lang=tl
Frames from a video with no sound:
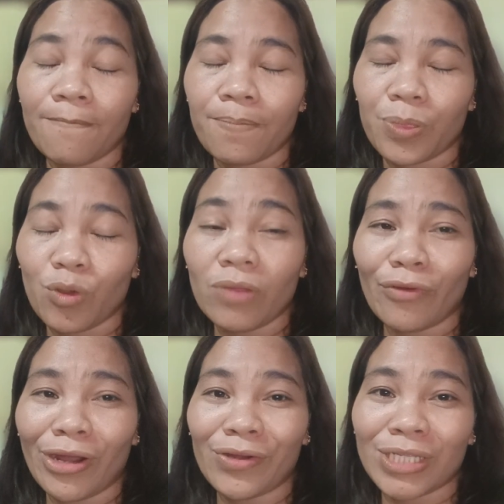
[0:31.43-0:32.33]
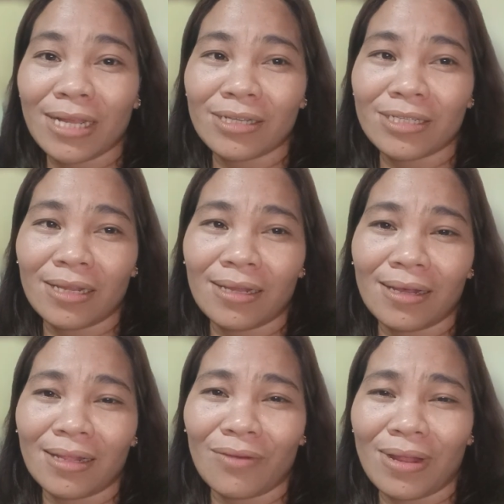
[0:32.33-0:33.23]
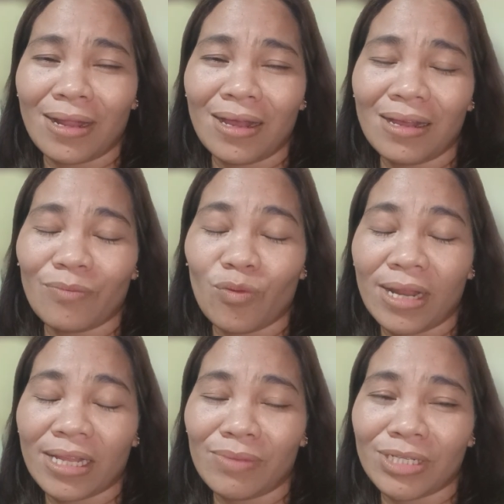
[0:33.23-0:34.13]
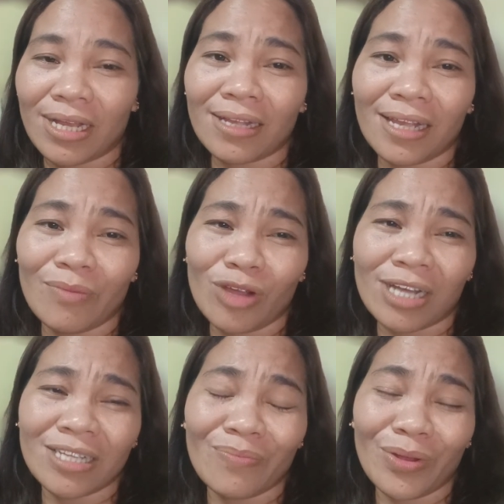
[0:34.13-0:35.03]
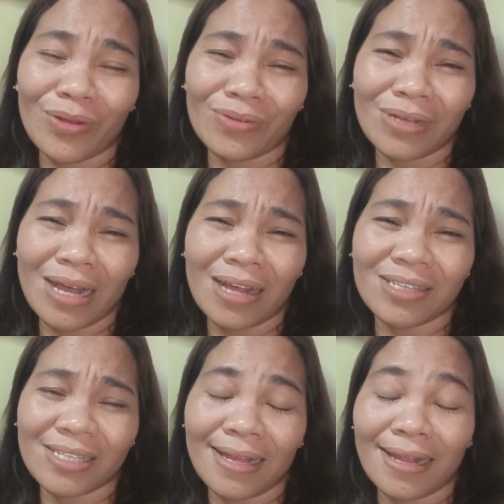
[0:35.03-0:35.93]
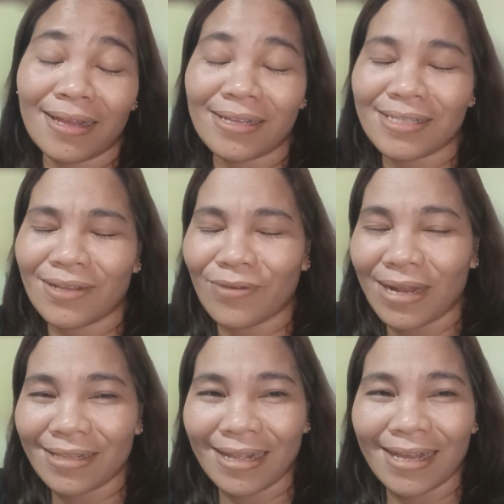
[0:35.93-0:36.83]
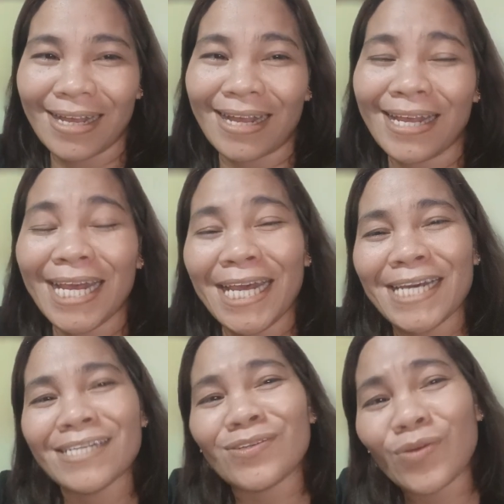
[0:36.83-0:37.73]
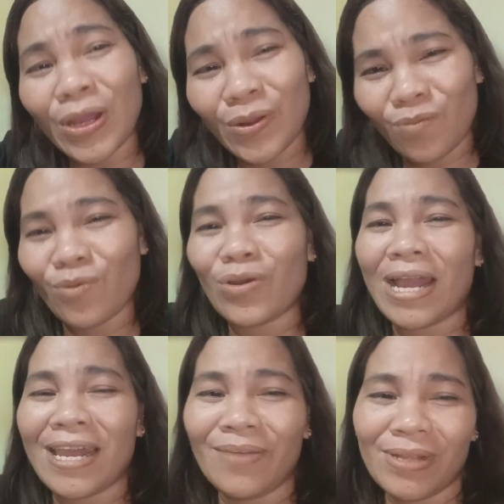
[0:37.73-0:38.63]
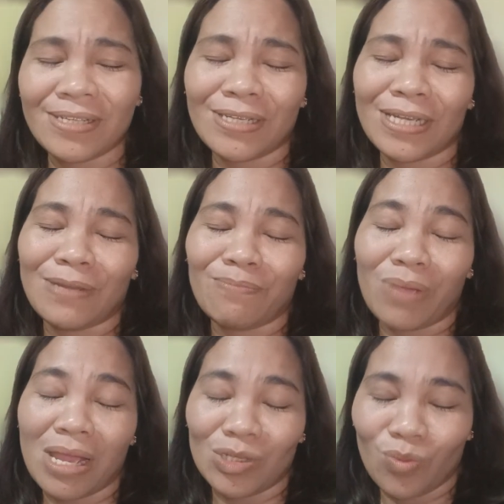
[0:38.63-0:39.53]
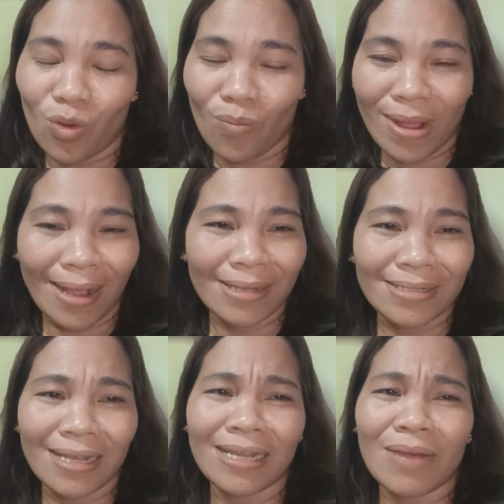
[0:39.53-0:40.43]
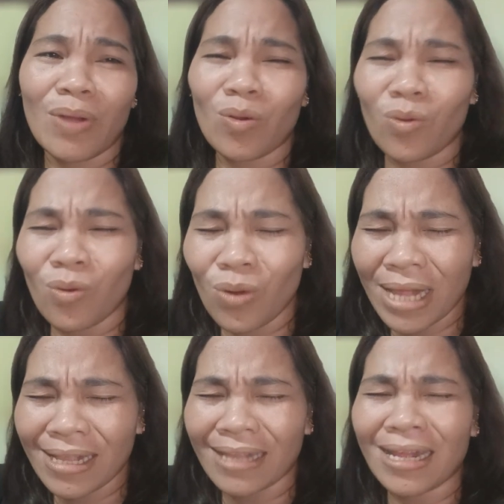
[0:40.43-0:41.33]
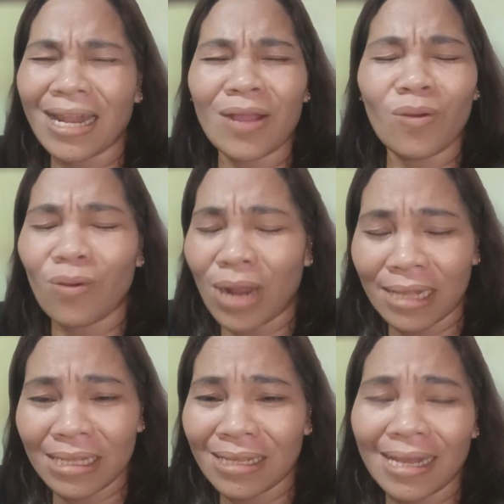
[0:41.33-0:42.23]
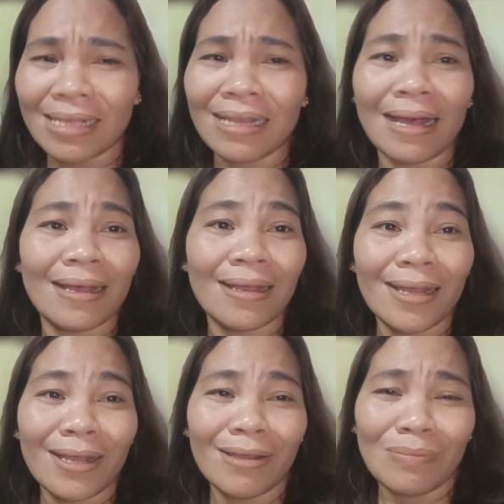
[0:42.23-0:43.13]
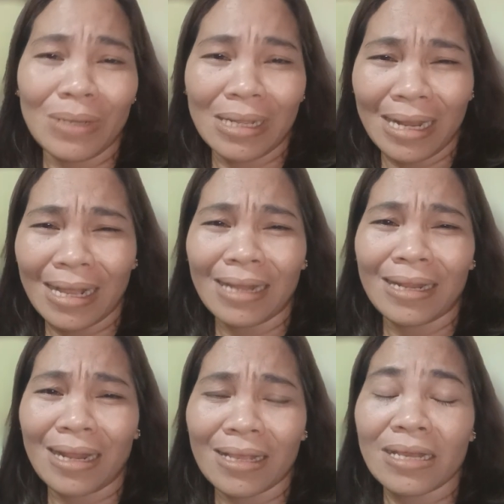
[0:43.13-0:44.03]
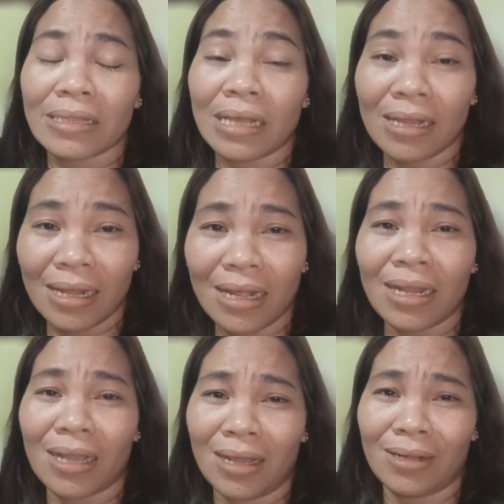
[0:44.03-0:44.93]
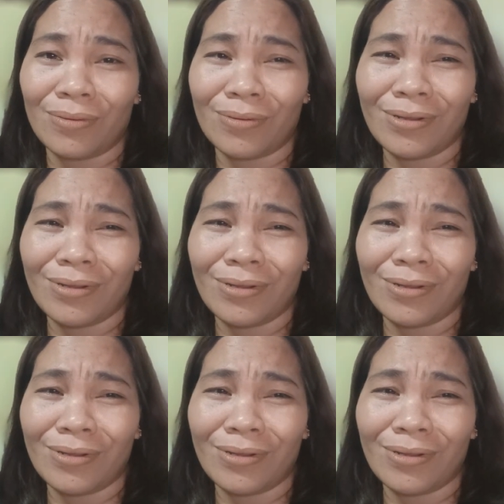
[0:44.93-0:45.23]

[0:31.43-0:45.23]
24 hours lang siya na nawala. Bumalik naman siya agad kinabukasan. Pero yung ads talaga is nawala talaga. So, ganun po kahigpit si Facebook mga kaintay na magugulat ka na lang, gugulatin ka niya. Bigla ka na lang yan, tanggalan ng ganun.